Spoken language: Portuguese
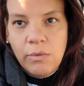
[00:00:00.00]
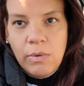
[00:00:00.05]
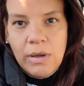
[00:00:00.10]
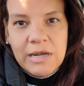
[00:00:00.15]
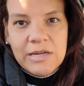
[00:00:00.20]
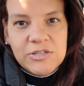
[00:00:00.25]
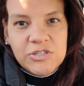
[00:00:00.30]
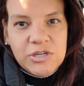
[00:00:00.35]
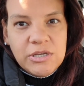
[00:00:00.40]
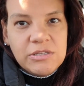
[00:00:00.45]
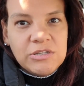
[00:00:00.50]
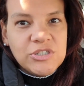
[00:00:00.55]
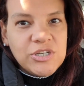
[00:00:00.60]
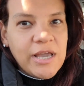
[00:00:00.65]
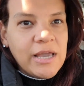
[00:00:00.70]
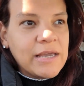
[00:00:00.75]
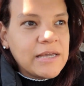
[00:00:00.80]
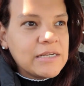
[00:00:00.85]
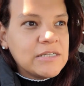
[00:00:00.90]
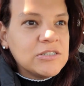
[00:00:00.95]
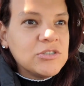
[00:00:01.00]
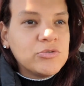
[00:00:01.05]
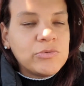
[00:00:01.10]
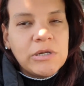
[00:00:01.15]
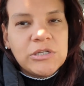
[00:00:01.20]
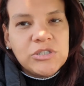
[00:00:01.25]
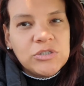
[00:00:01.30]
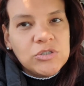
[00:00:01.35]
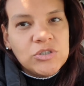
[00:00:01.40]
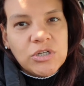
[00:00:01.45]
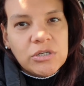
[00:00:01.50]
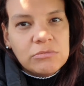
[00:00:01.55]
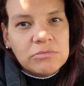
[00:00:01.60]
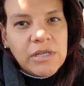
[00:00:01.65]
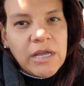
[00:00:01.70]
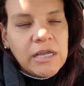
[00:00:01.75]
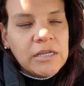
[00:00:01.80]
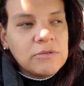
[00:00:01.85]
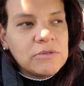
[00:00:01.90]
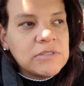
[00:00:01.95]
O Alexandre já é grande, o Alexandre já não
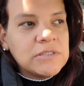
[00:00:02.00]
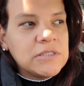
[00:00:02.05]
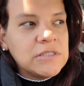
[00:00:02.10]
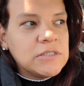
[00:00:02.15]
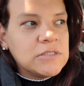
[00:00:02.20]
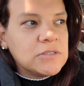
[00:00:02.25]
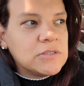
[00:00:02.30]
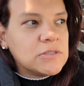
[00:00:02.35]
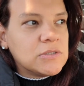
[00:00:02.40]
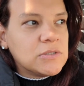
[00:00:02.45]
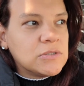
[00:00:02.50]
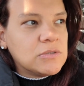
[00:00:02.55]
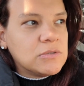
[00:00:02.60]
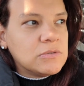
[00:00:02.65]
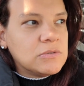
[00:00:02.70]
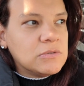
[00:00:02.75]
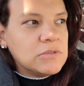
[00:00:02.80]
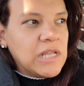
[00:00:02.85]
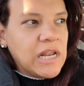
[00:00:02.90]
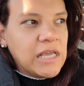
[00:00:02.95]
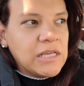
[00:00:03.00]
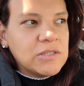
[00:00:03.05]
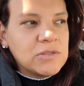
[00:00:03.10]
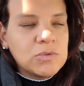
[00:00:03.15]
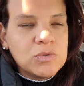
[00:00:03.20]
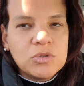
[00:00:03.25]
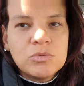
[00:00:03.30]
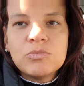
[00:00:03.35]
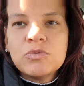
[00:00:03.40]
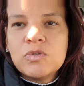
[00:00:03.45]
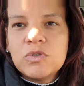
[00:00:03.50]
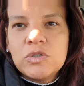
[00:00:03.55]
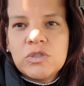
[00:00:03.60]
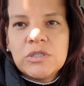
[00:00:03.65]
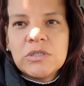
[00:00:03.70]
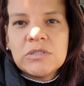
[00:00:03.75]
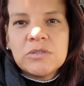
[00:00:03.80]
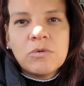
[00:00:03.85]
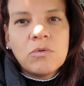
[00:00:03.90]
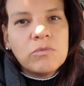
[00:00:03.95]
tá indo esses três últimos
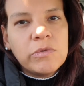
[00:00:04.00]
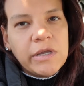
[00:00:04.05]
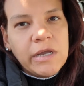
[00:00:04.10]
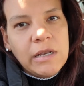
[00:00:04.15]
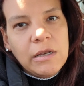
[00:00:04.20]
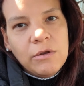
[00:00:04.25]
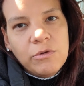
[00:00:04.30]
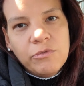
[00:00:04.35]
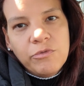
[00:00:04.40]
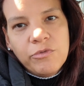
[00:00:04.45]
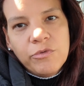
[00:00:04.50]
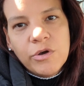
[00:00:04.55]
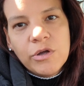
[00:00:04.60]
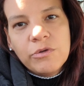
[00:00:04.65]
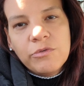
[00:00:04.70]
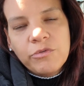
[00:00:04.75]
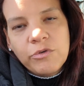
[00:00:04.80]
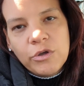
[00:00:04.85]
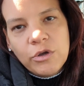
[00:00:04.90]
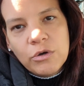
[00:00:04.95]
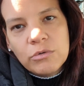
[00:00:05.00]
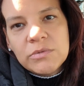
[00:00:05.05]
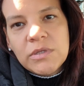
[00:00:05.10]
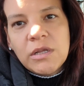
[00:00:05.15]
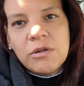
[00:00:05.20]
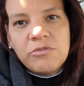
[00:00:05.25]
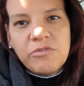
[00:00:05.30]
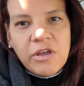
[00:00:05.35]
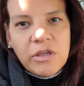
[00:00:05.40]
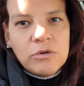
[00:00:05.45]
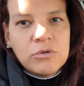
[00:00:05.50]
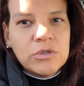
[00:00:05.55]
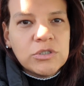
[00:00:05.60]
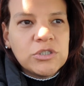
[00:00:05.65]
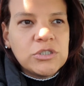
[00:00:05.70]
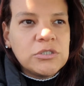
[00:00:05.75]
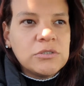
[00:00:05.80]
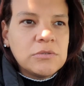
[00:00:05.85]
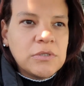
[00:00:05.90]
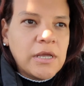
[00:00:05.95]
dias. Ontem ele não foi, não foi ontem, não vai
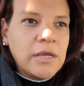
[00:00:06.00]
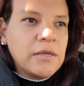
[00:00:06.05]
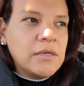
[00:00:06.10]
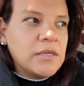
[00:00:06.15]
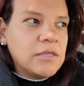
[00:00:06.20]
hoje, né?